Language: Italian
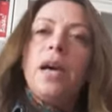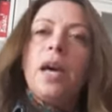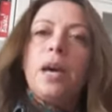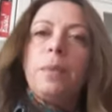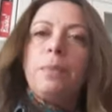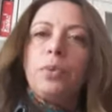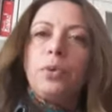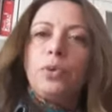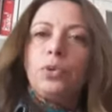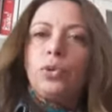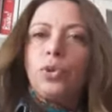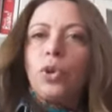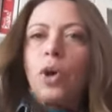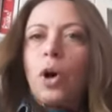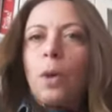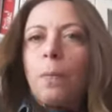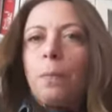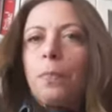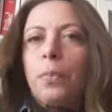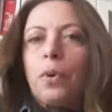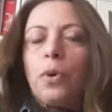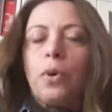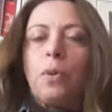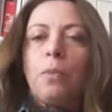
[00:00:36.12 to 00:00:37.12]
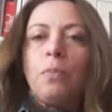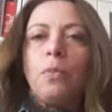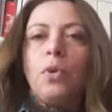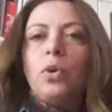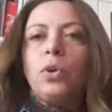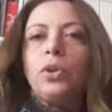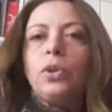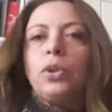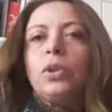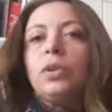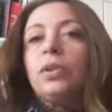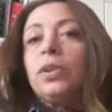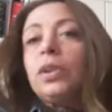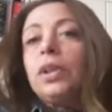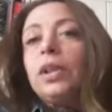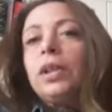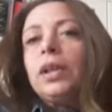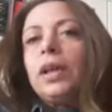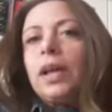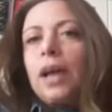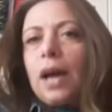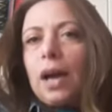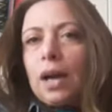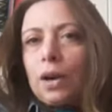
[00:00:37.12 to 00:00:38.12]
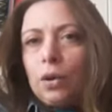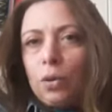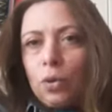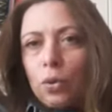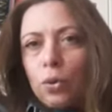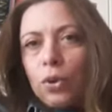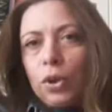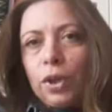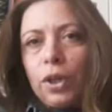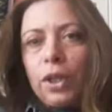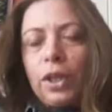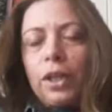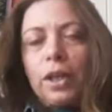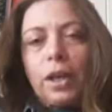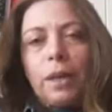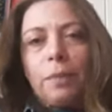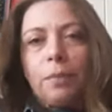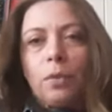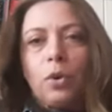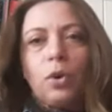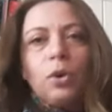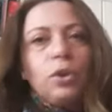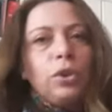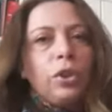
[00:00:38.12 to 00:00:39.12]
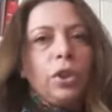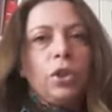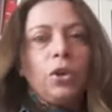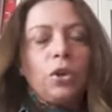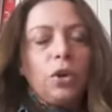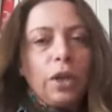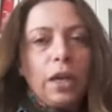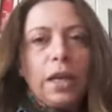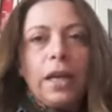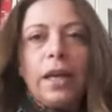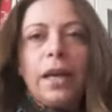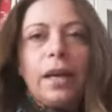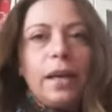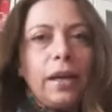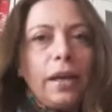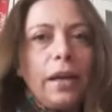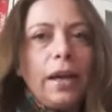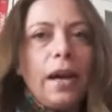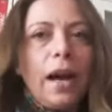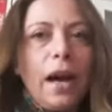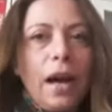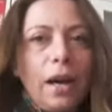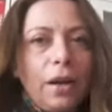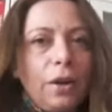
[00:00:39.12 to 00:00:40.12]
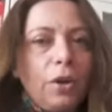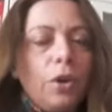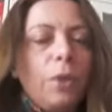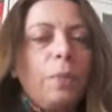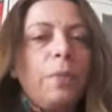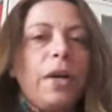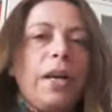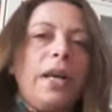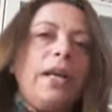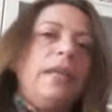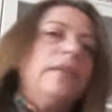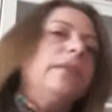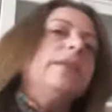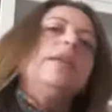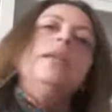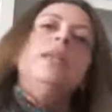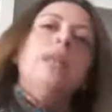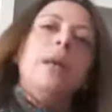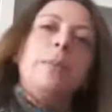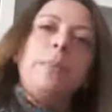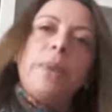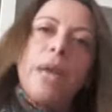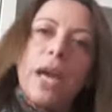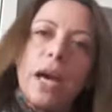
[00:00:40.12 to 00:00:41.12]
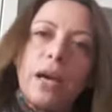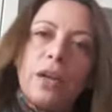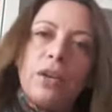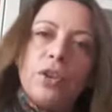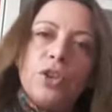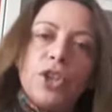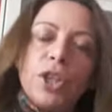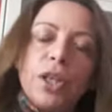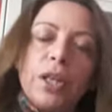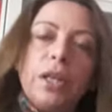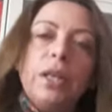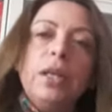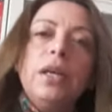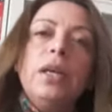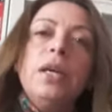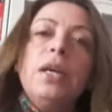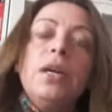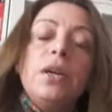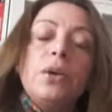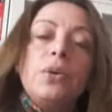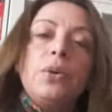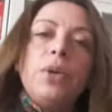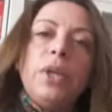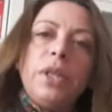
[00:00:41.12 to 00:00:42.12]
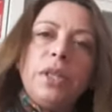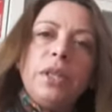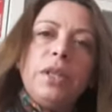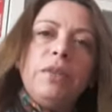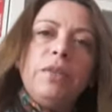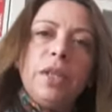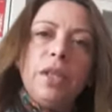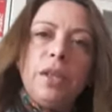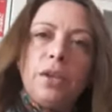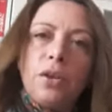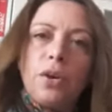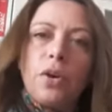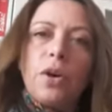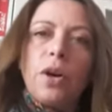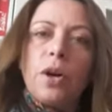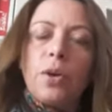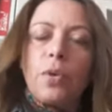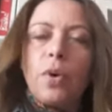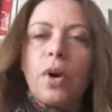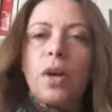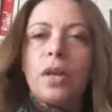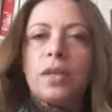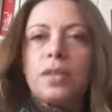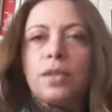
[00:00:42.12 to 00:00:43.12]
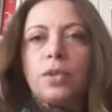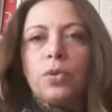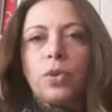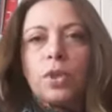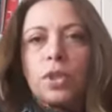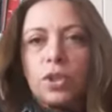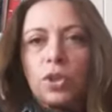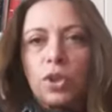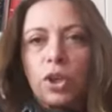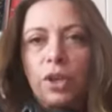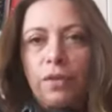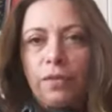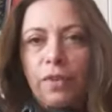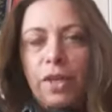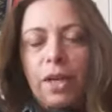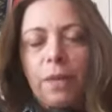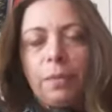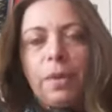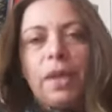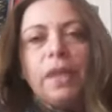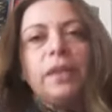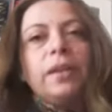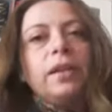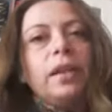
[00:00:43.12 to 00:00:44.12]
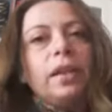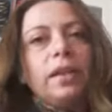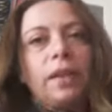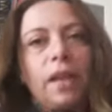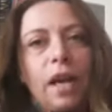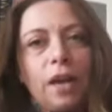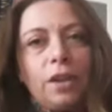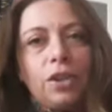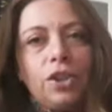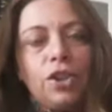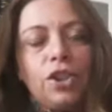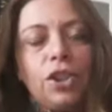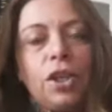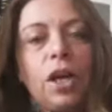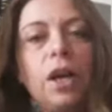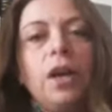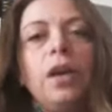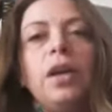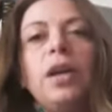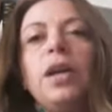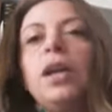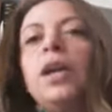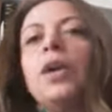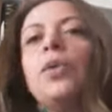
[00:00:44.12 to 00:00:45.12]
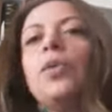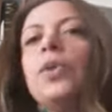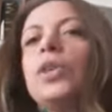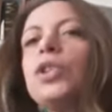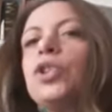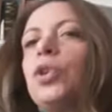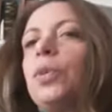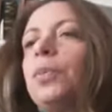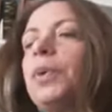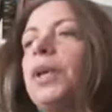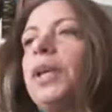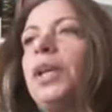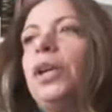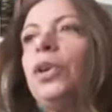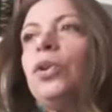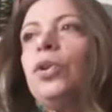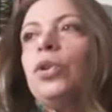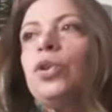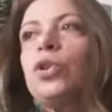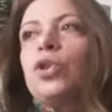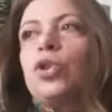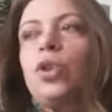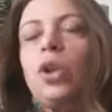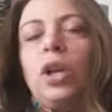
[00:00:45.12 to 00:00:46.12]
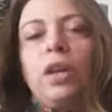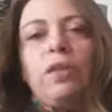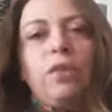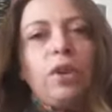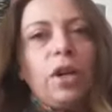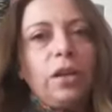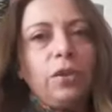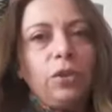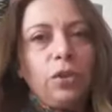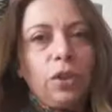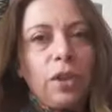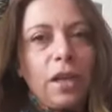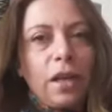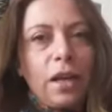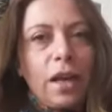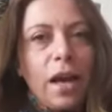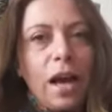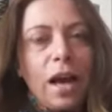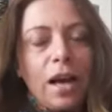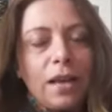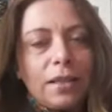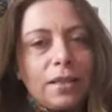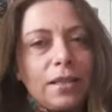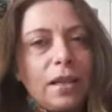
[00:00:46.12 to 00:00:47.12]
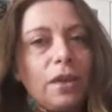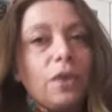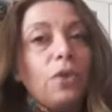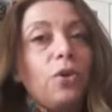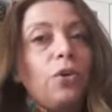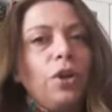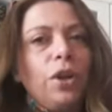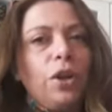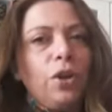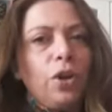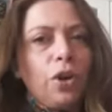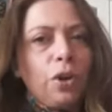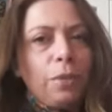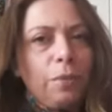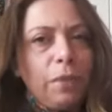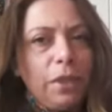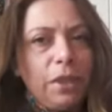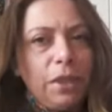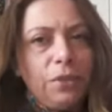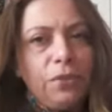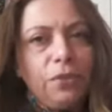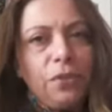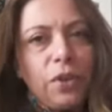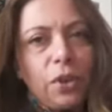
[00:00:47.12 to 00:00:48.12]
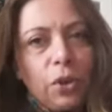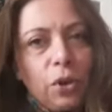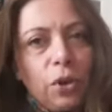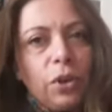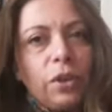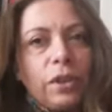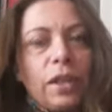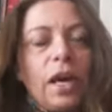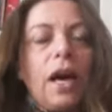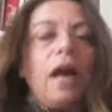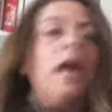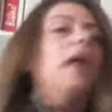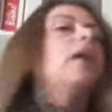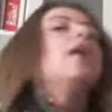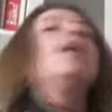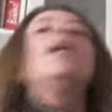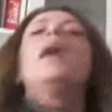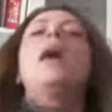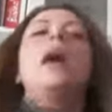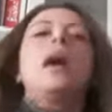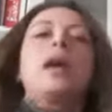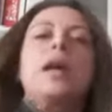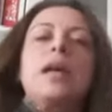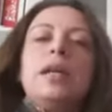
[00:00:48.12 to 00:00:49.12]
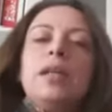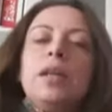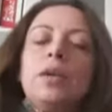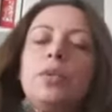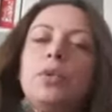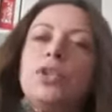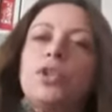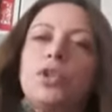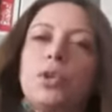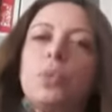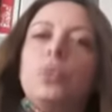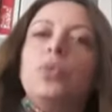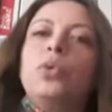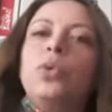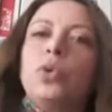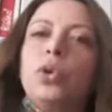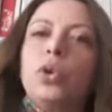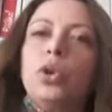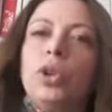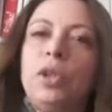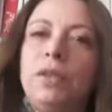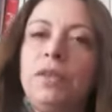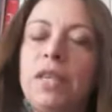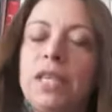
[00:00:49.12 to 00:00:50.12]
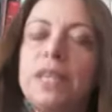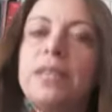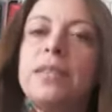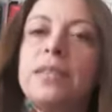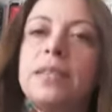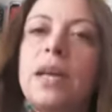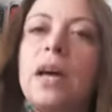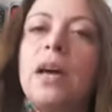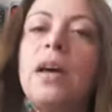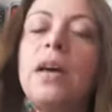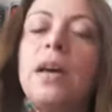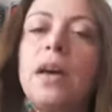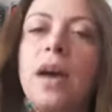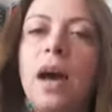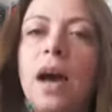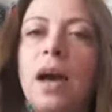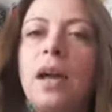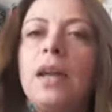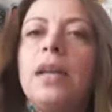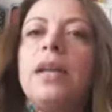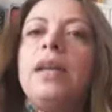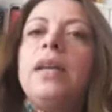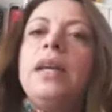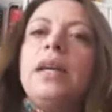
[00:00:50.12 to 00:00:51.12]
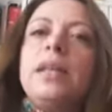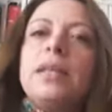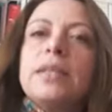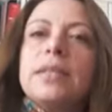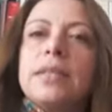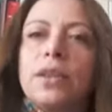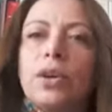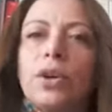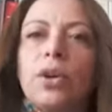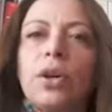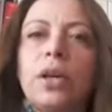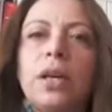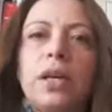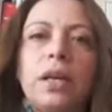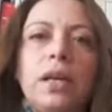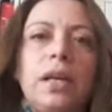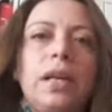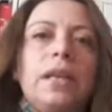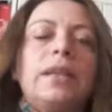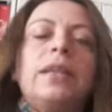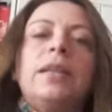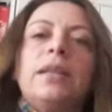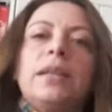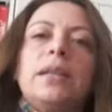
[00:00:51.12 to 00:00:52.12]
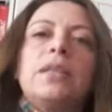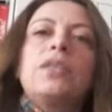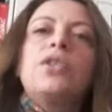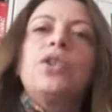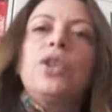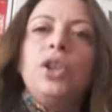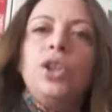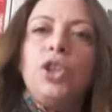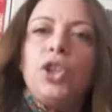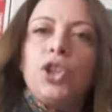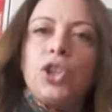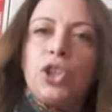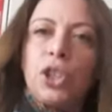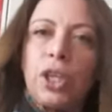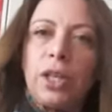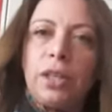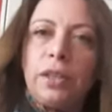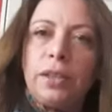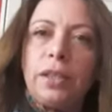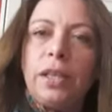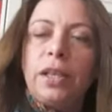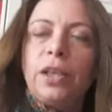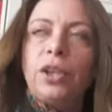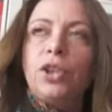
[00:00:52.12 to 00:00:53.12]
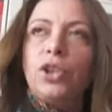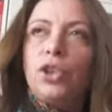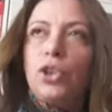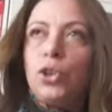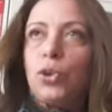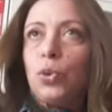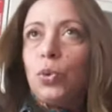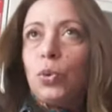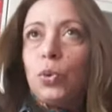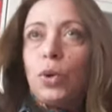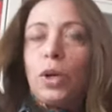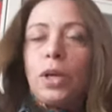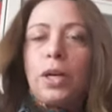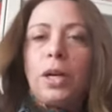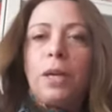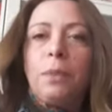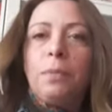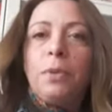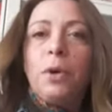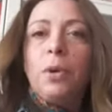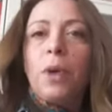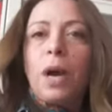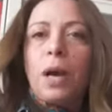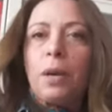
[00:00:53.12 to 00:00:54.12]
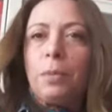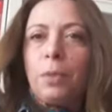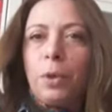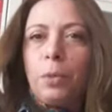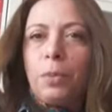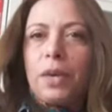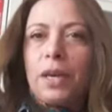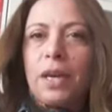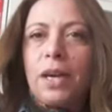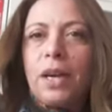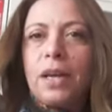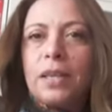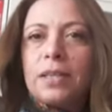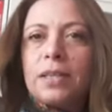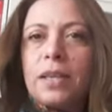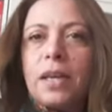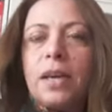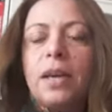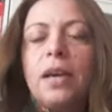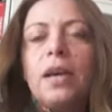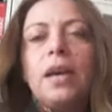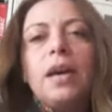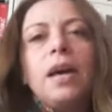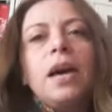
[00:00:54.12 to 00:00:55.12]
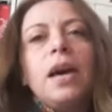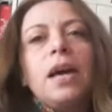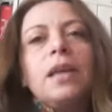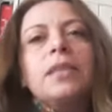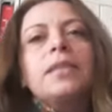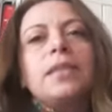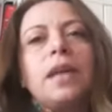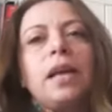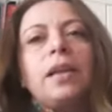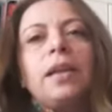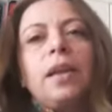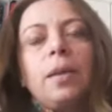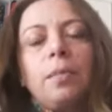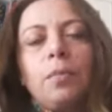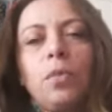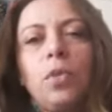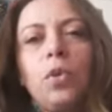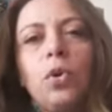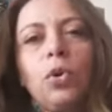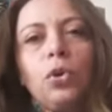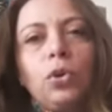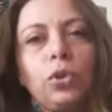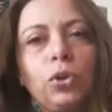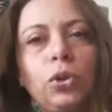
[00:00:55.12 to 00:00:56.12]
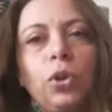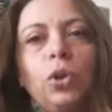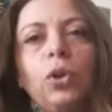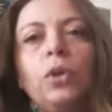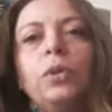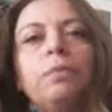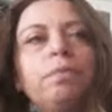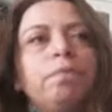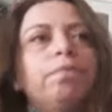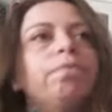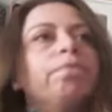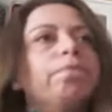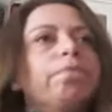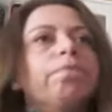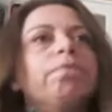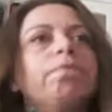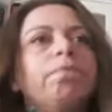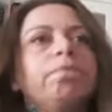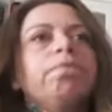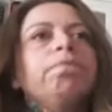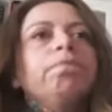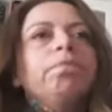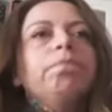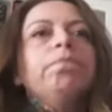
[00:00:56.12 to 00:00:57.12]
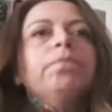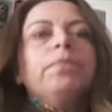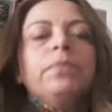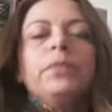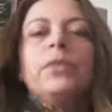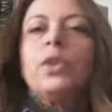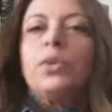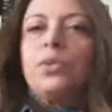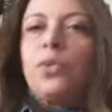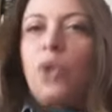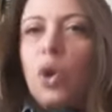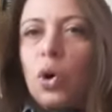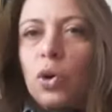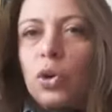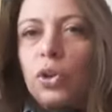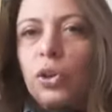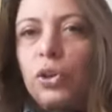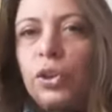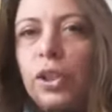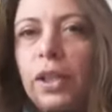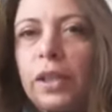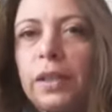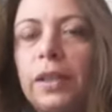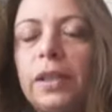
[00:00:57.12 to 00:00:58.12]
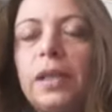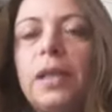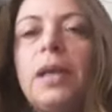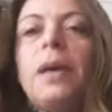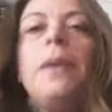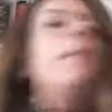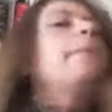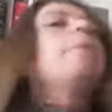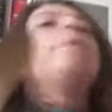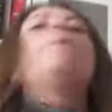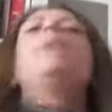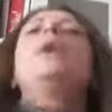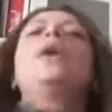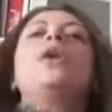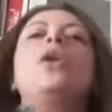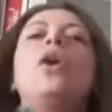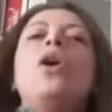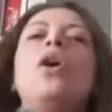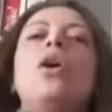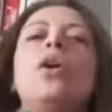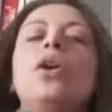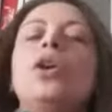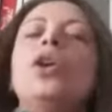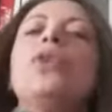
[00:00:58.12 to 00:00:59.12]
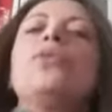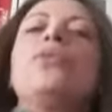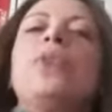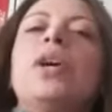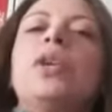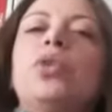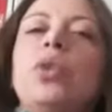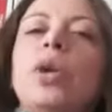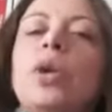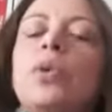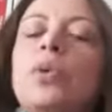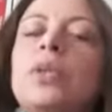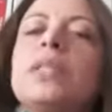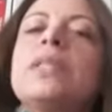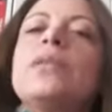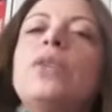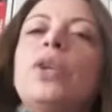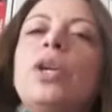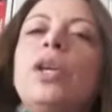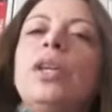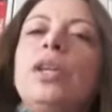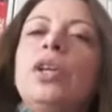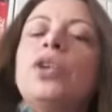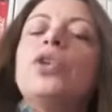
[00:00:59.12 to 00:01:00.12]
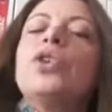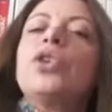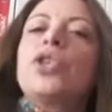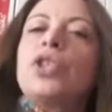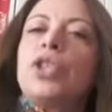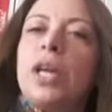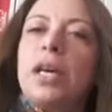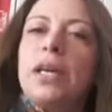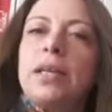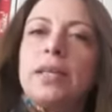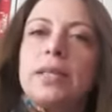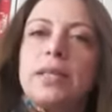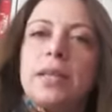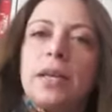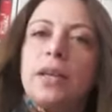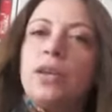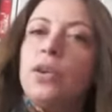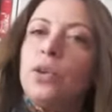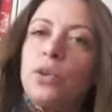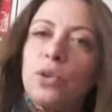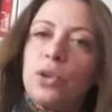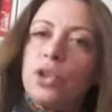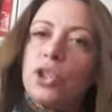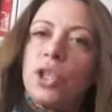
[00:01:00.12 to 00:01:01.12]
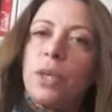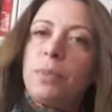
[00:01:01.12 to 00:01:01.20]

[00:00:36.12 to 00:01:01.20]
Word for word: e purtroppo molti alunni e molti colleghi hanno parenti da piangere, quindi vi dico che qua la situazione è veramente tragica. In questo periodo sto lavorando da casa con enormi difficoltà anche da questo punto di vista. All'inizio eh, la tentazione di scendere giù mio, al mio paese è stata molto forte, però ne ho fatto una questione di coscienza, io non